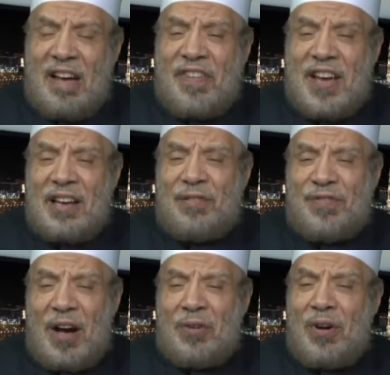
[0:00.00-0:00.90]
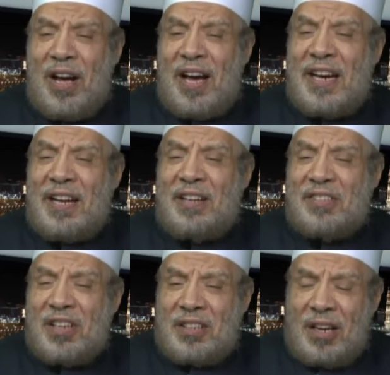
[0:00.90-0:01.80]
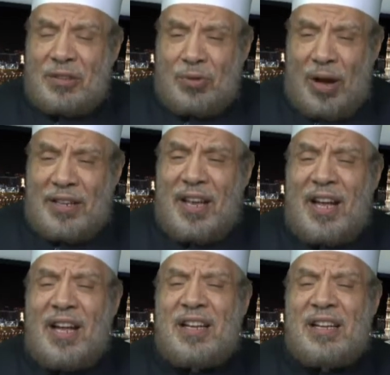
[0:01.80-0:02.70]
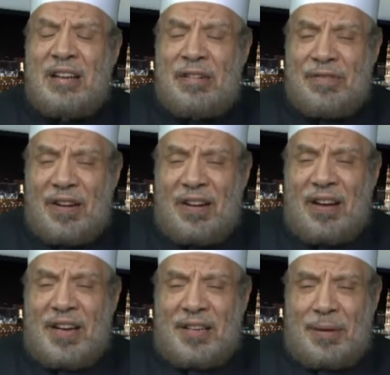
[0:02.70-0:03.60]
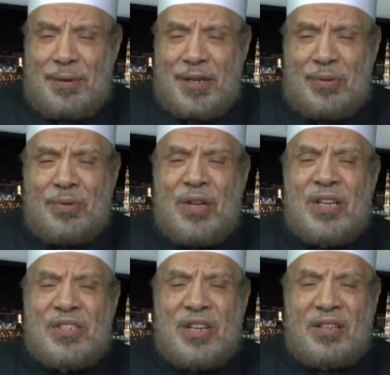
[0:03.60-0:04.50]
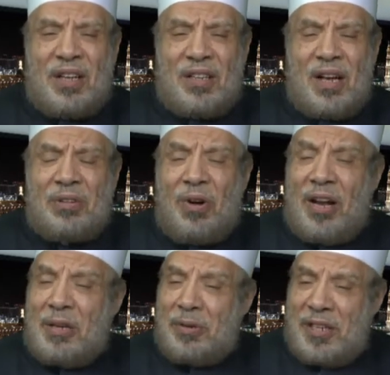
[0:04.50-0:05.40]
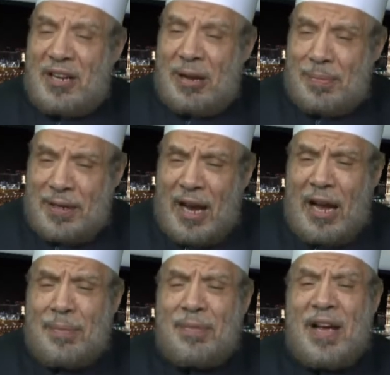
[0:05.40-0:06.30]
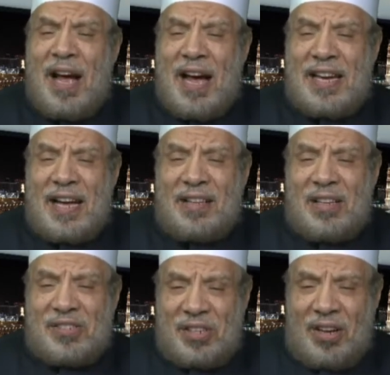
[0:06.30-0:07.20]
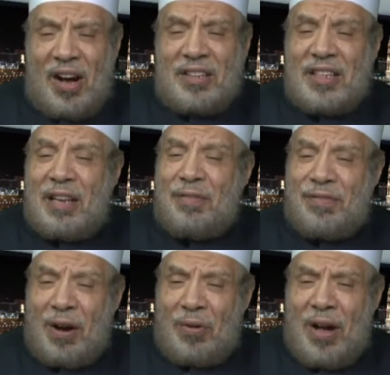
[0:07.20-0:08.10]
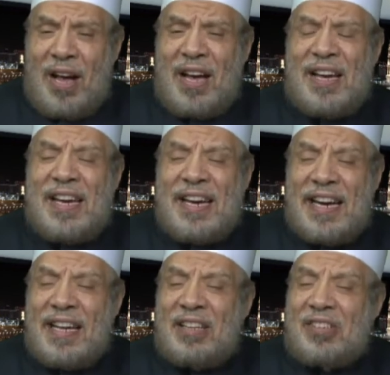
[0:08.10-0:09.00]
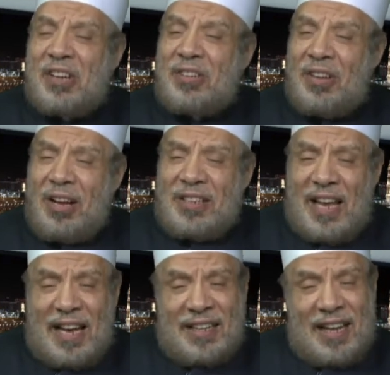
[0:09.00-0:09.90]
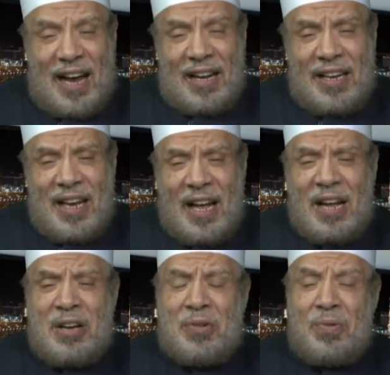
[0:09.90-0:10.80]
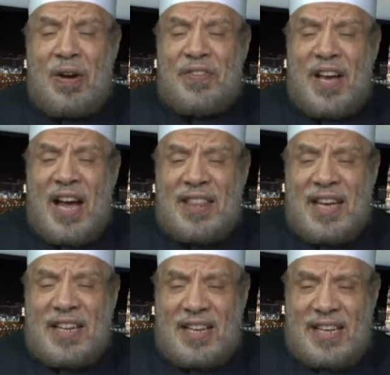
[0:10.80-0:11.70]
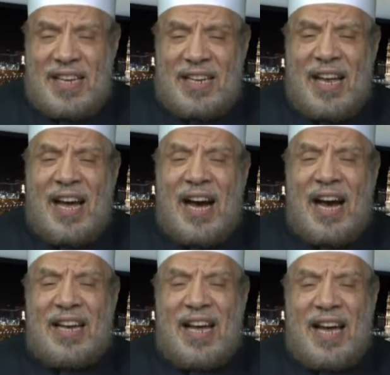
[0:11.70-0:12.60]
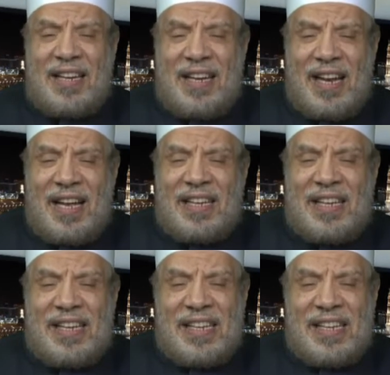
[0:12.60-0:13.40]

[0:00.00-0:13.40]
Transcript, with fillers: أفينفعها إن تصدقت عنها فقال النبي صلى الله عليه وسلم نعم أي أن الصدقة تنفعها إن تصدقت أنت عليها وفي هذا دليل على أن